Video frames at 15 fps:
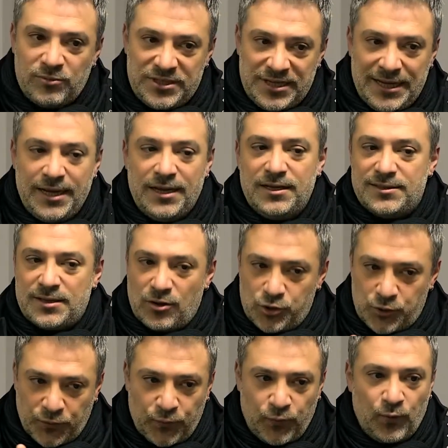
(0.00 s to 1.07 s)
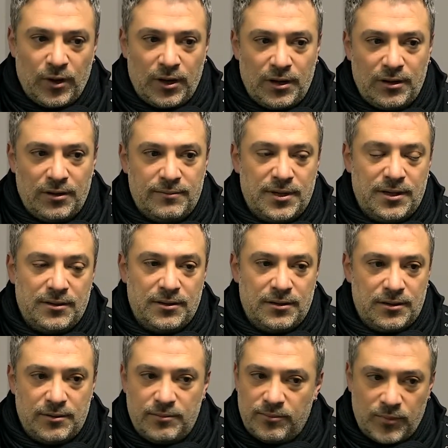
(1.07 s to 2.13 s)
الموسيقية اللي صاروا يشوفوها
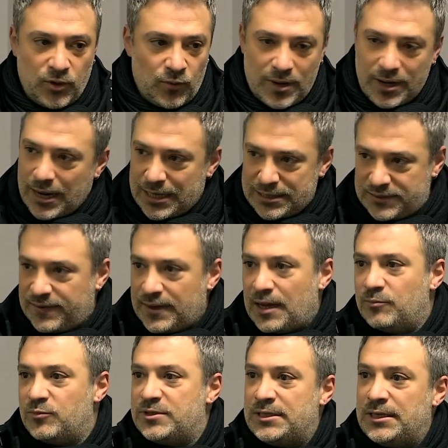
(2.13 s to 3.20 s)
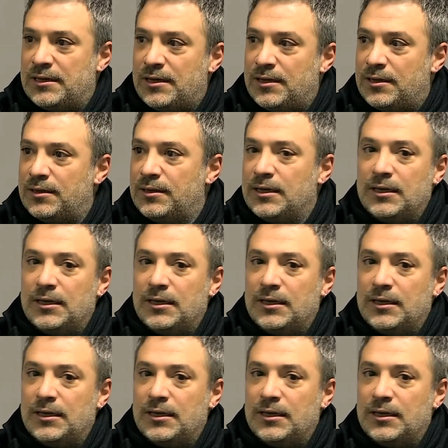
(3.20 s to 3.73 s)
من وراء عزفي على الموسيقى